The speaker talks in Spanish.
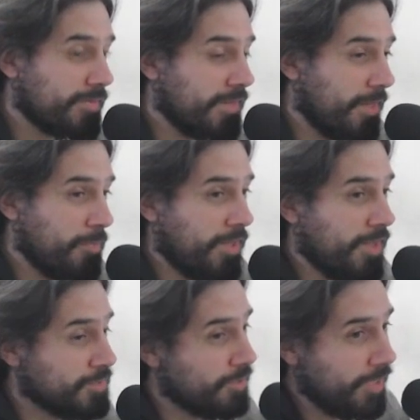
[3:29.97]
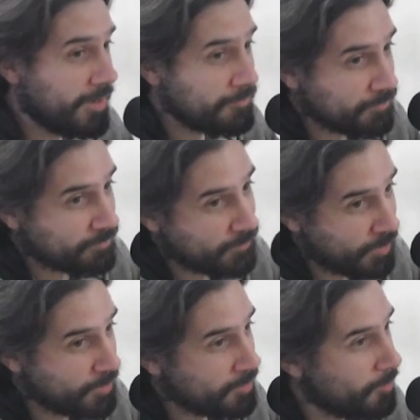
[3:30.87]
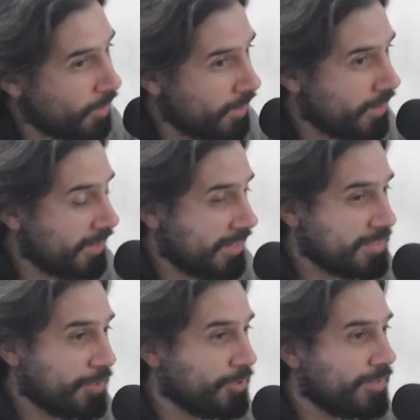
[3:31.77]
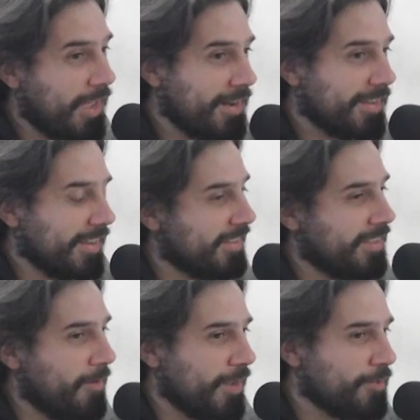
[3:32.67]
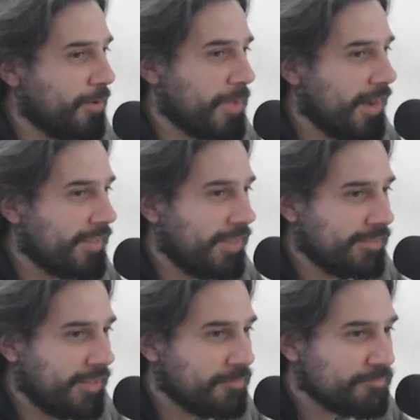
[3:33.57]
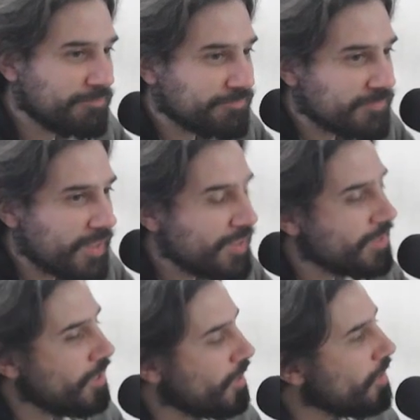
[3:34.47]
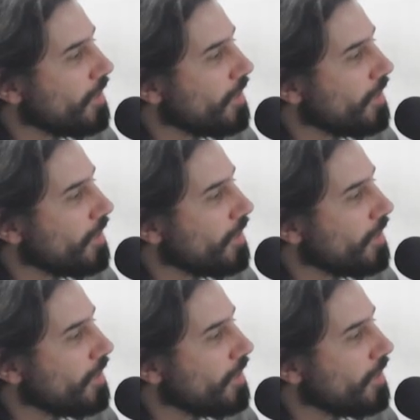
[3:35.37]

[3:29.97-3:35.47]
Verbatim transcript: se despedía Soda como el Gracias totales estaba ahí todavía latente. ¿Qué año, eh?